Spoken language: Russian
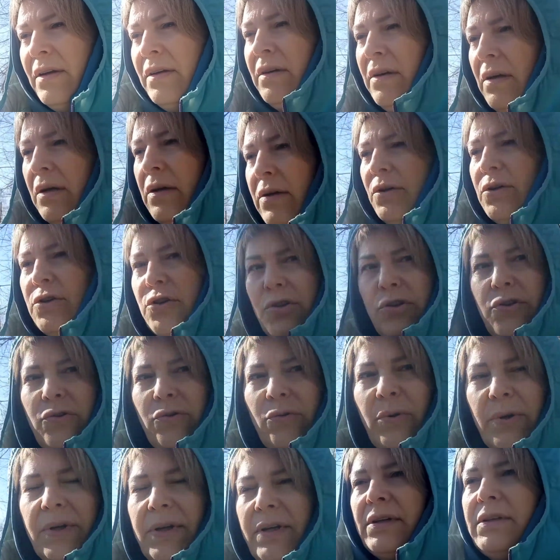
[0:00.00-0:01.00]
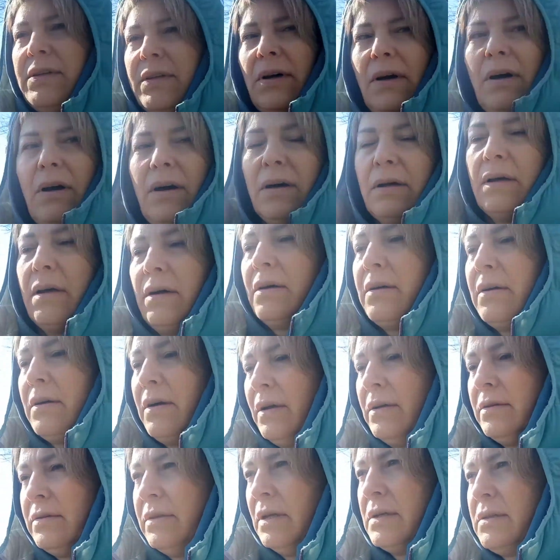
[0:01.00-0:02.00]
или еще еда
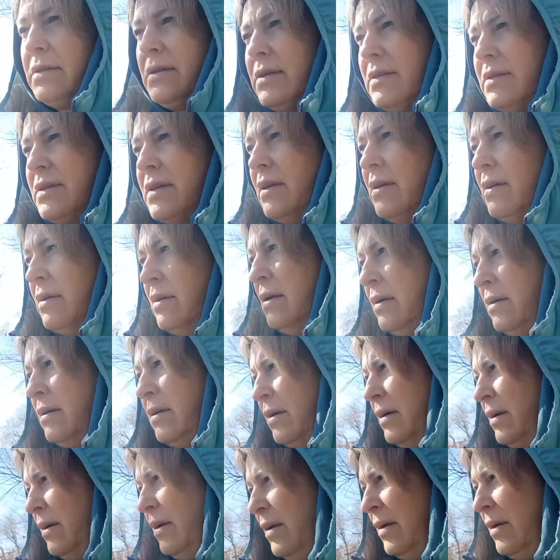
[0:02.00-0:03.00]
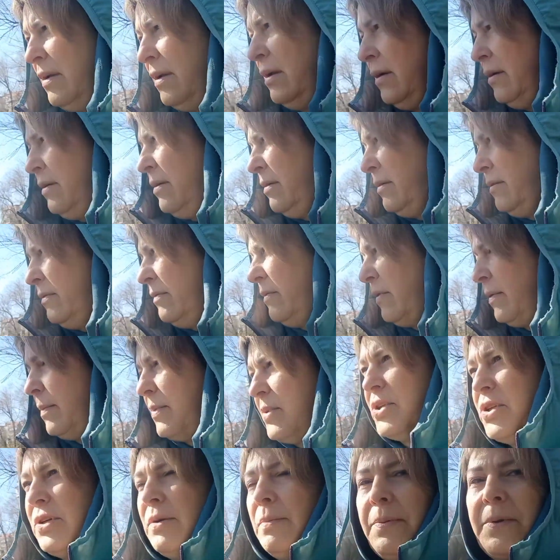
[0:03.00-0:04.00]
какая-то. А здесь
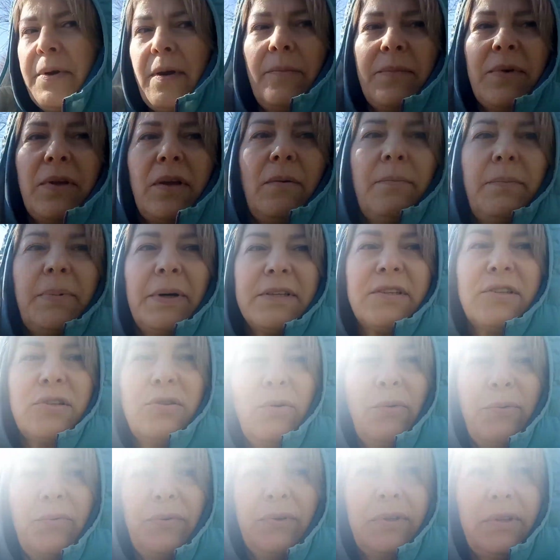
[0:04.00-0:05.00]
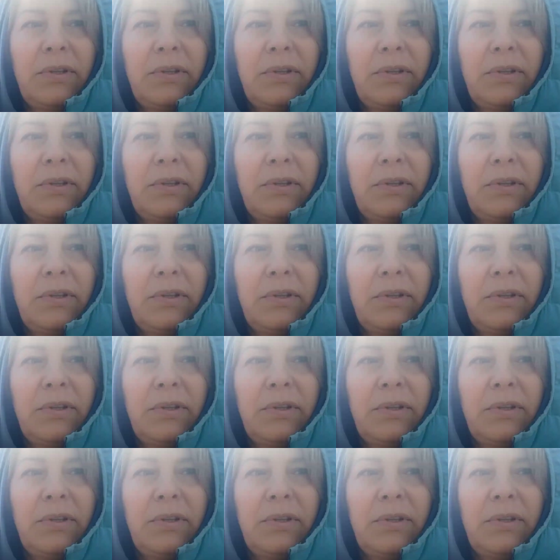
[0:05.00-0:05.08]
вообще прям необоснованно